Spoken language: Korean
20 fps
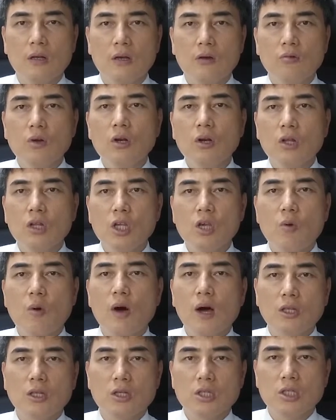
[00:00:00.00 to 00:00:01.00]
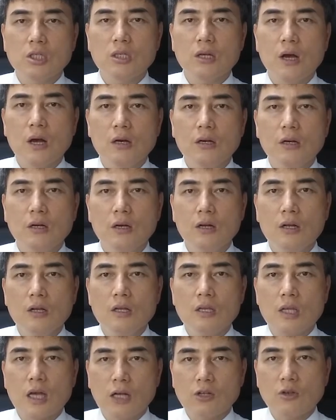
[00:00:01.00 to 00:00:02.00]
우리는 이와 같은 신앙을
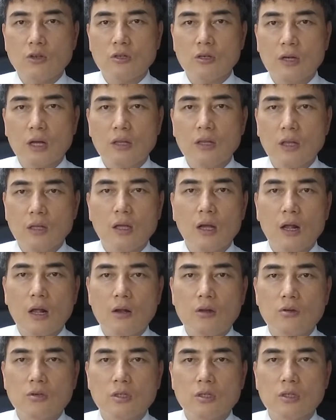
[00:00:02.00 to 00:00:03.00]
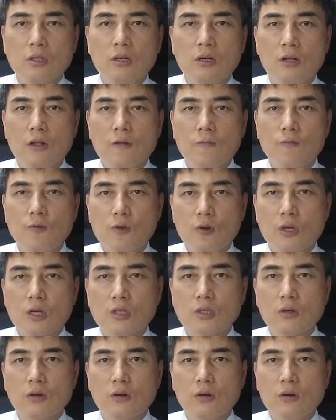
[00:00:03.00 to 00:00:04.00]
가져선안 된다라는 것을
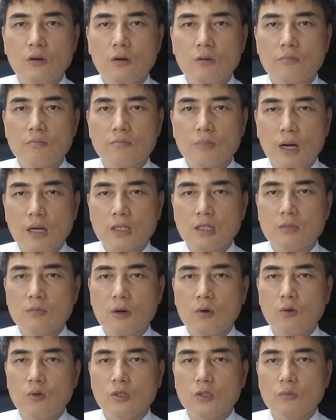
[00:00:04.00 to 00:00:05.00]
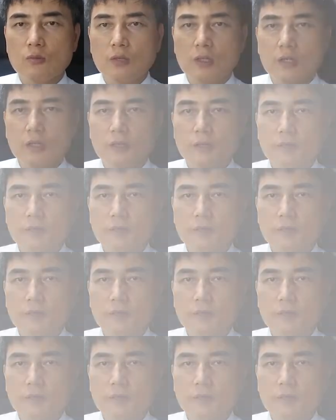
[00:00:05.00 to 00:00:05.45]
여기에서 말씀하고 있습니다.